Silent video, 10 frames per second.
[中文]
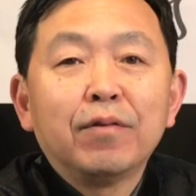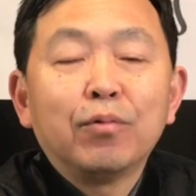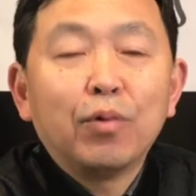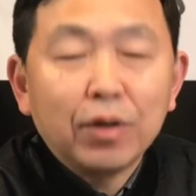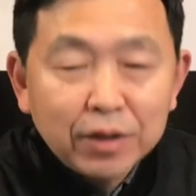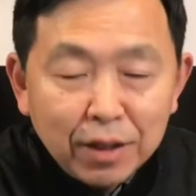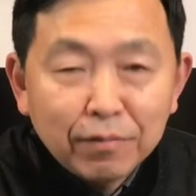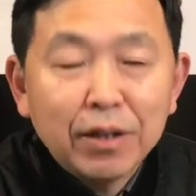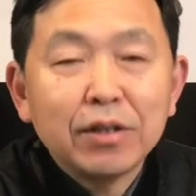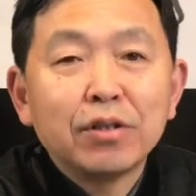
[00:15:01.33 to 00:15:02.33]
我
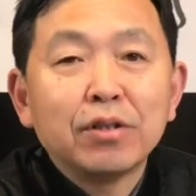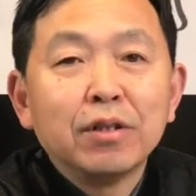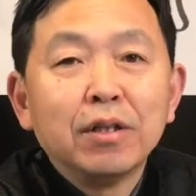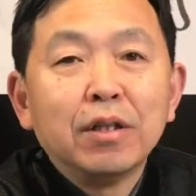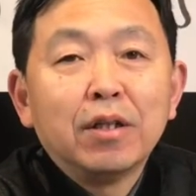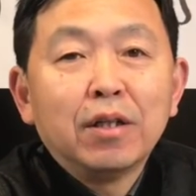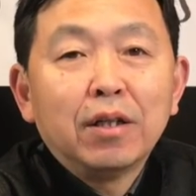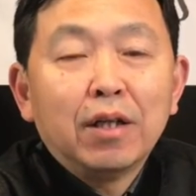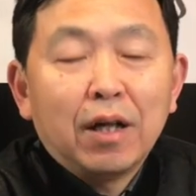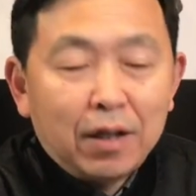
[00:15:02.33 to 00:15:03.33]
认为是，
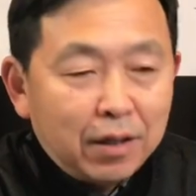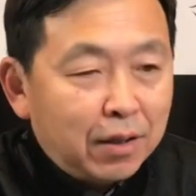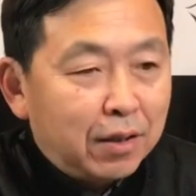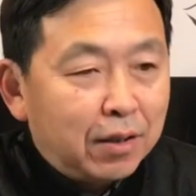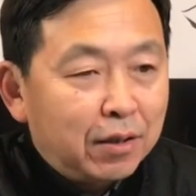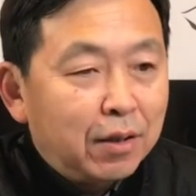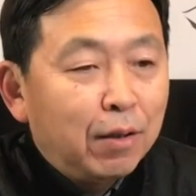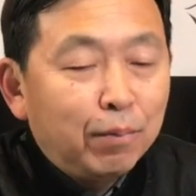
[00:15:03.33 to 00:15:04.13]
啊，